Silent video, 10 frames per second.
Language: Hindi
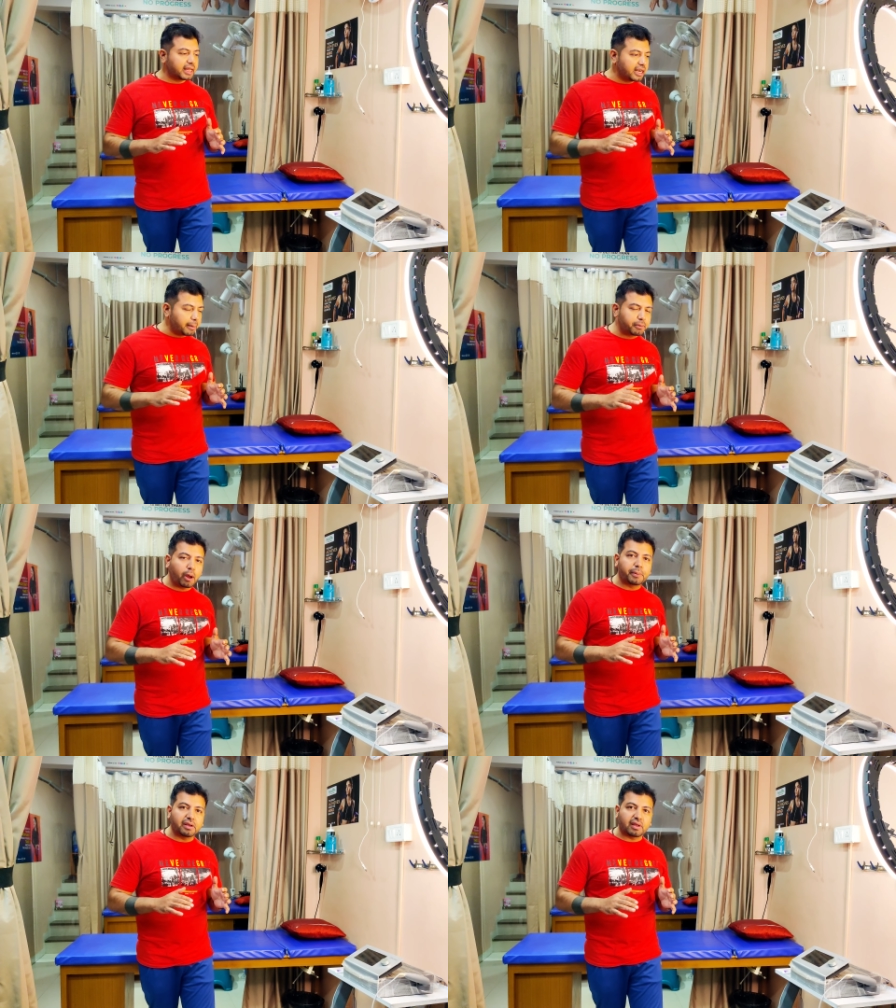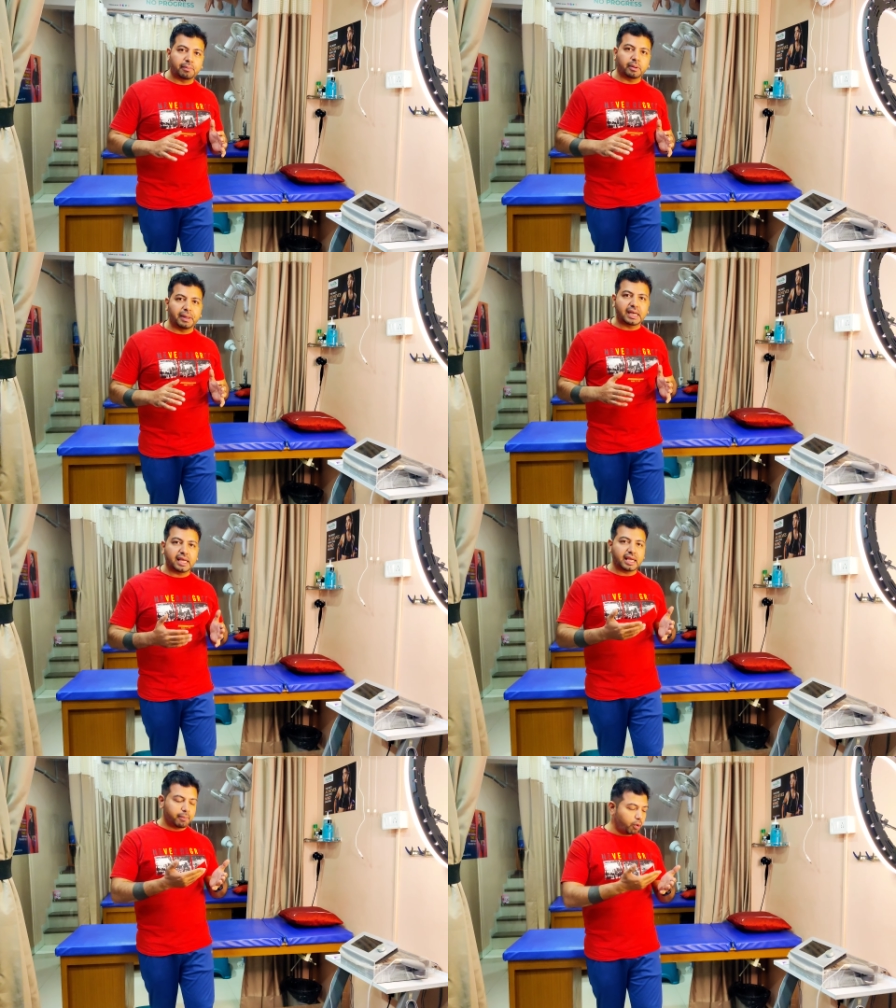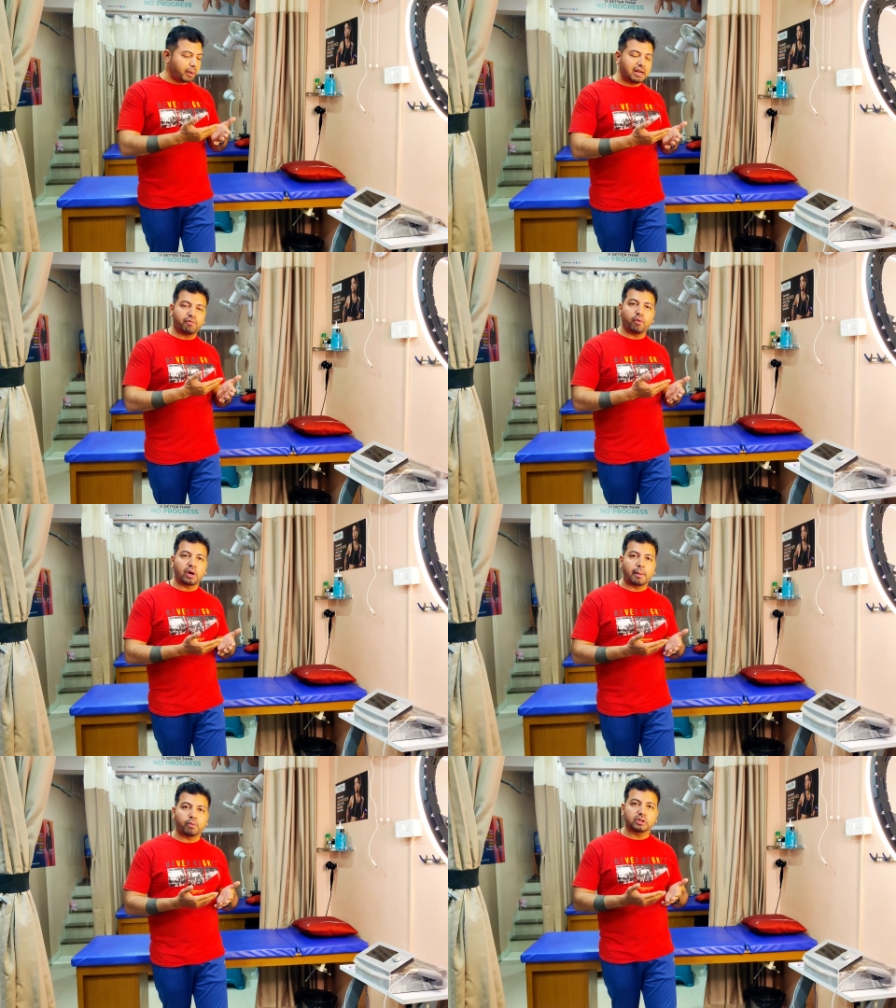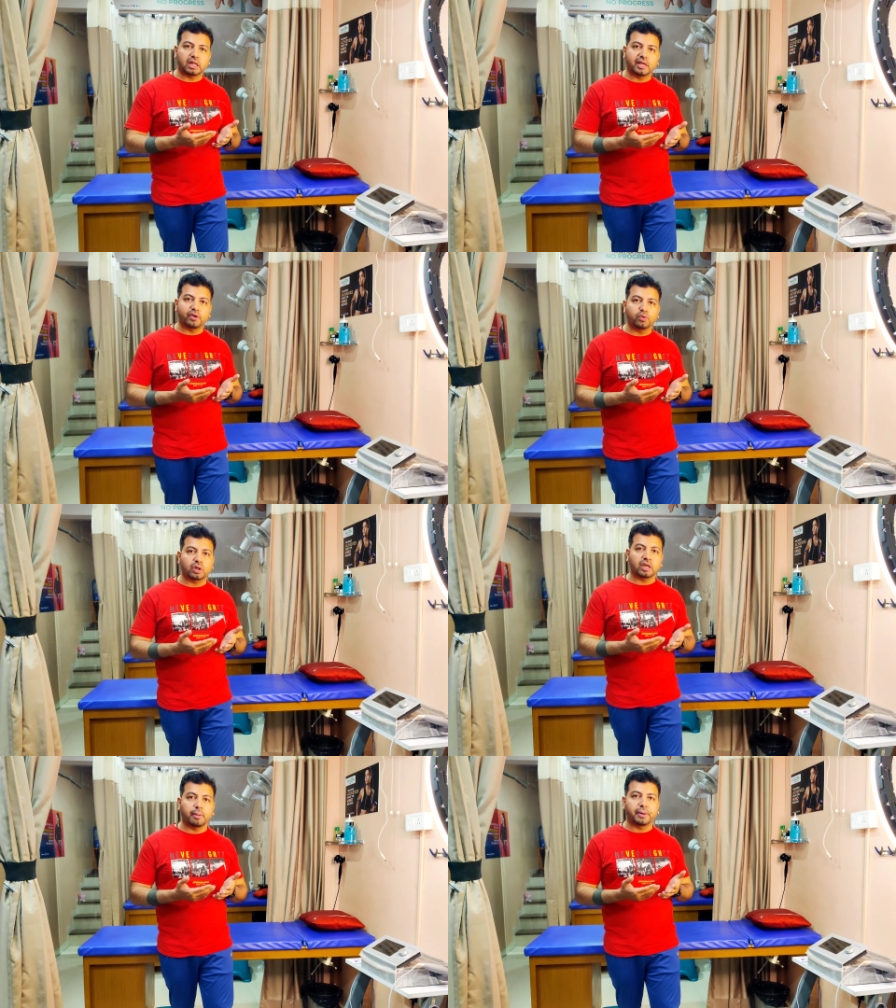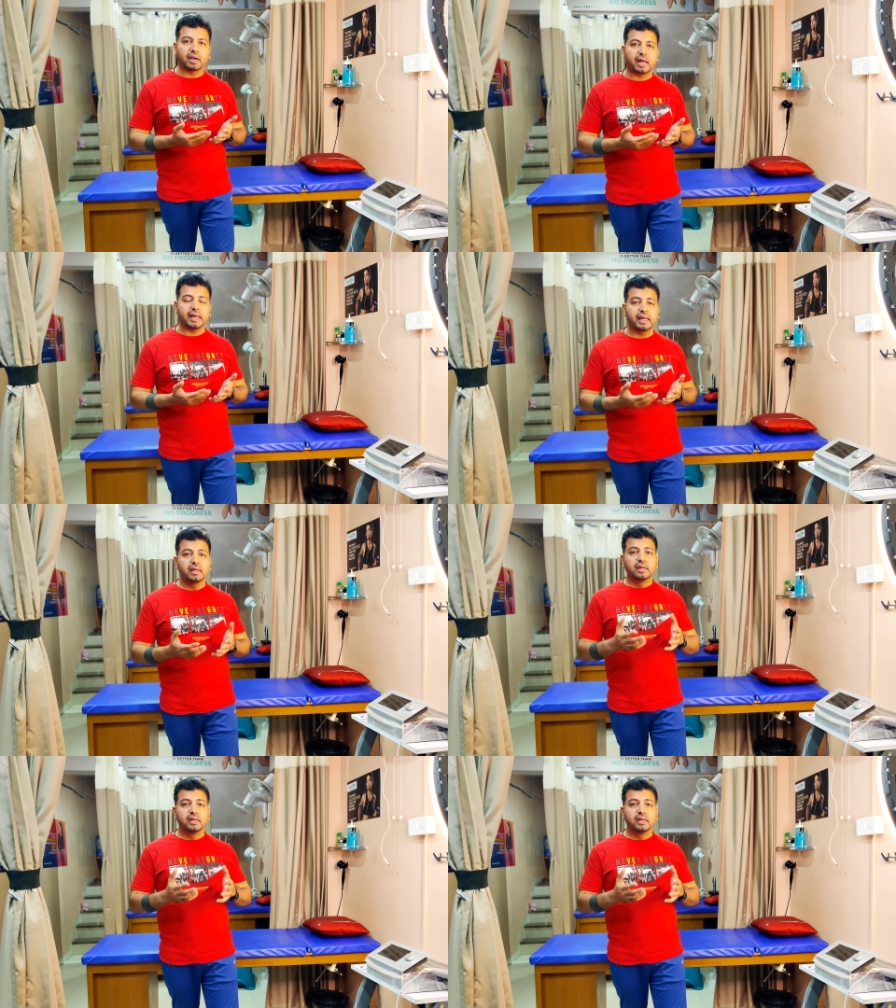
के लैपटॉप के सामने बैठे हैं मोबाइल फोन आपको ज्यादा यूज करना पड़ रहा है